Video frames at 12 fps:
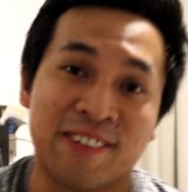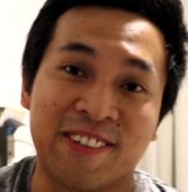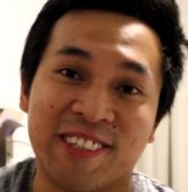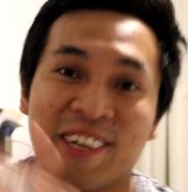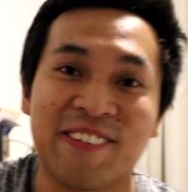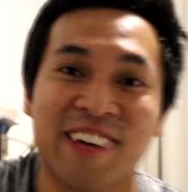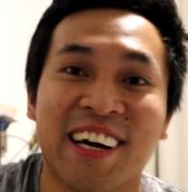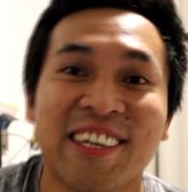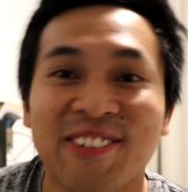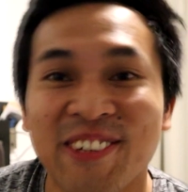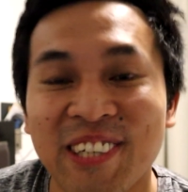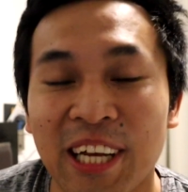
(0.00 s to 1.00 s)
What's up guys?
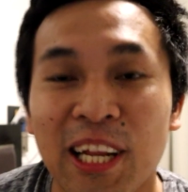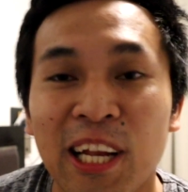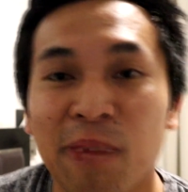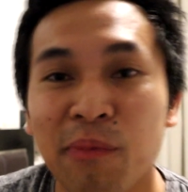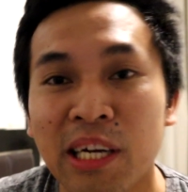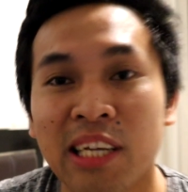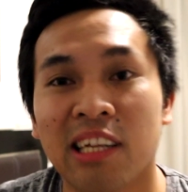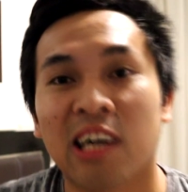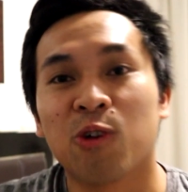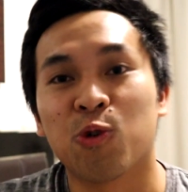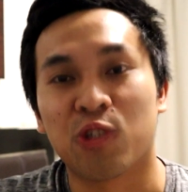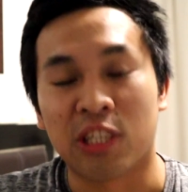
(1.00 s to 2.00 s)
So, Jack Lalamat,
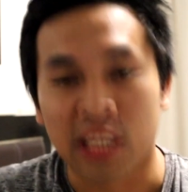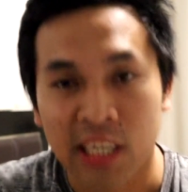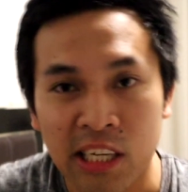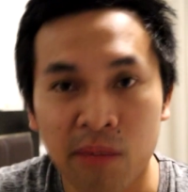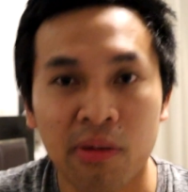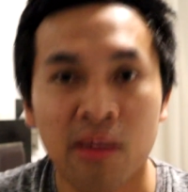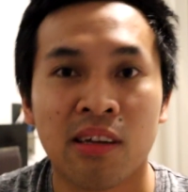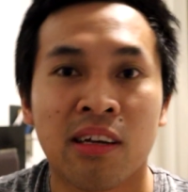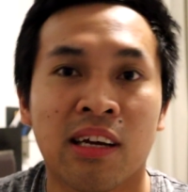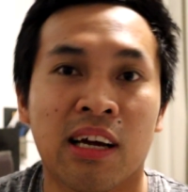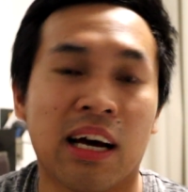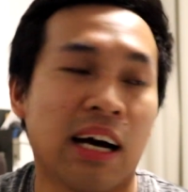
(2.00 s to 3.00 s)
Agustin Rib.
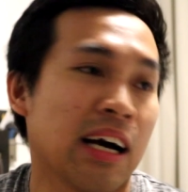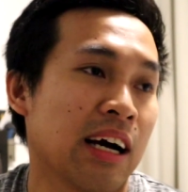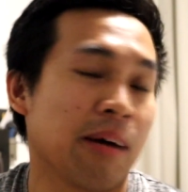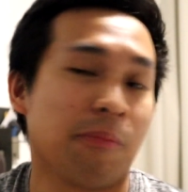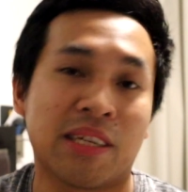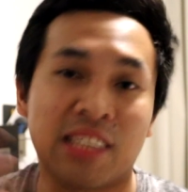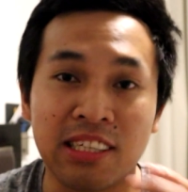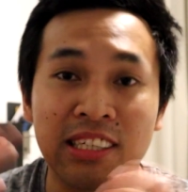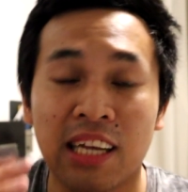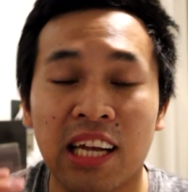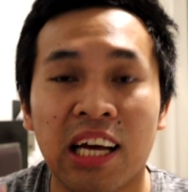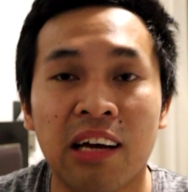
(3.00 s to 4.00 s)
Uh, ah,
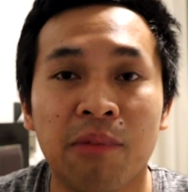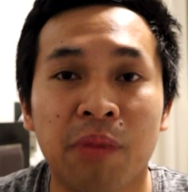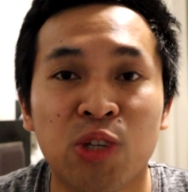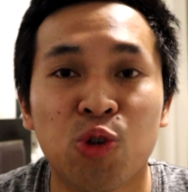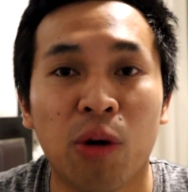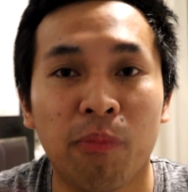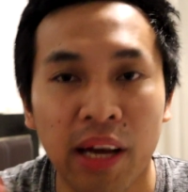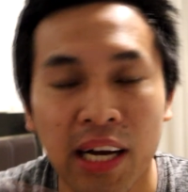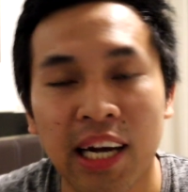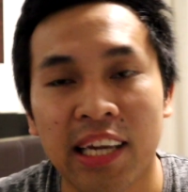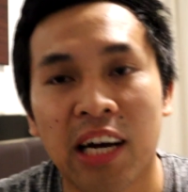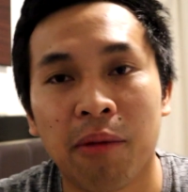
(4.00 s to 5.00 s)
pasensya la, medyo
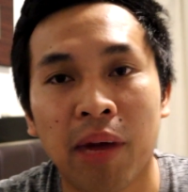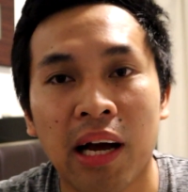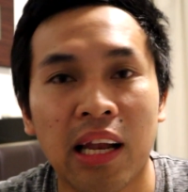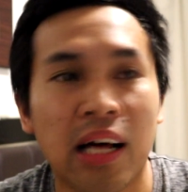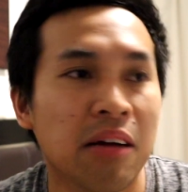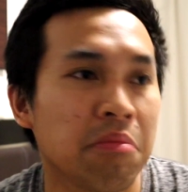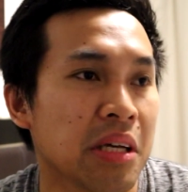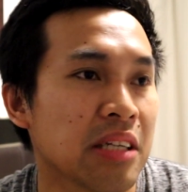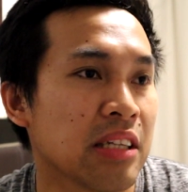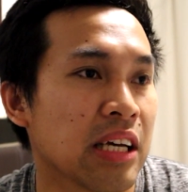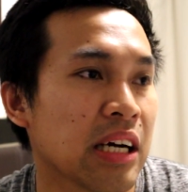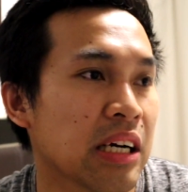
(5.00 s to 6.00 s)
abayaga-iabalang,
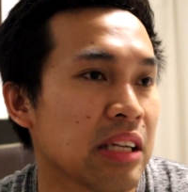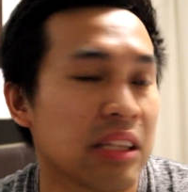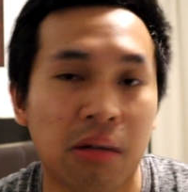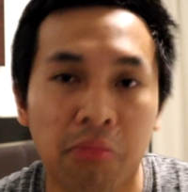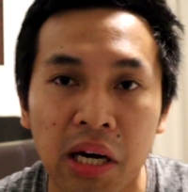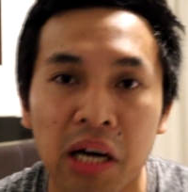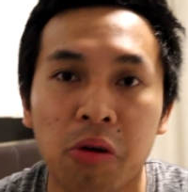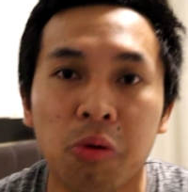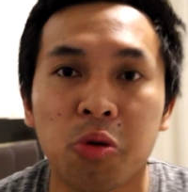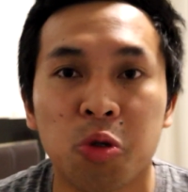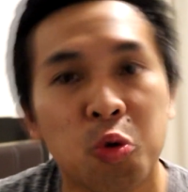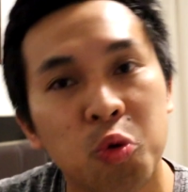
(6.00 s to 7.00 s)
busy ako
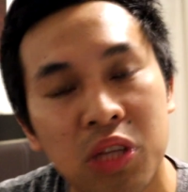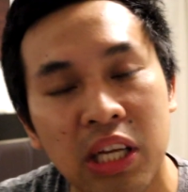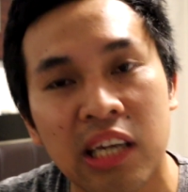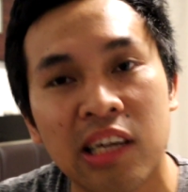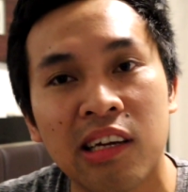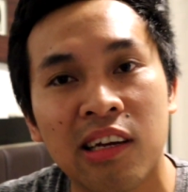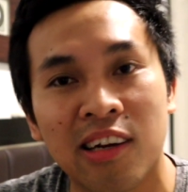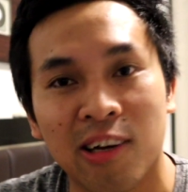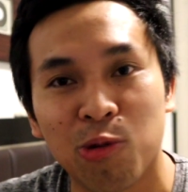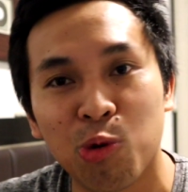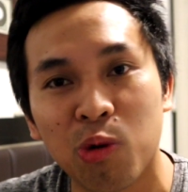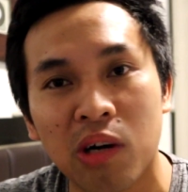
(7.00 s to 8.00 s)
trabaho, shooting,
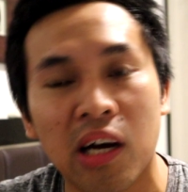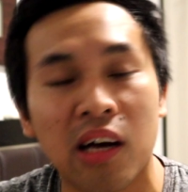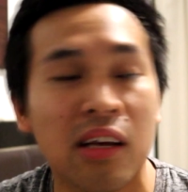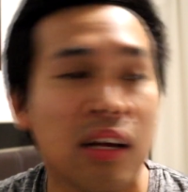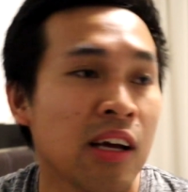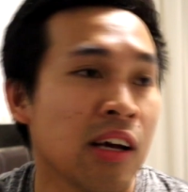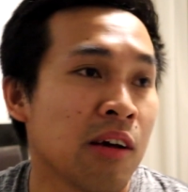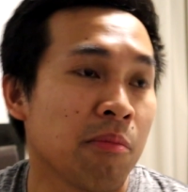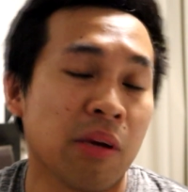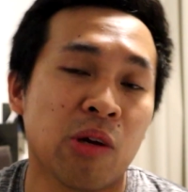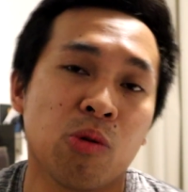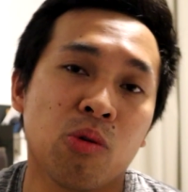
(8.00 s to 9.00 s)
kantura.
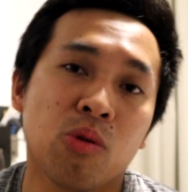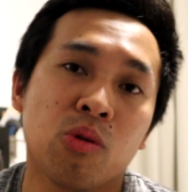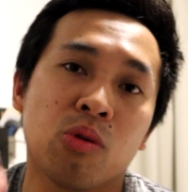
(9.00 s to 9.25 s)
Pero,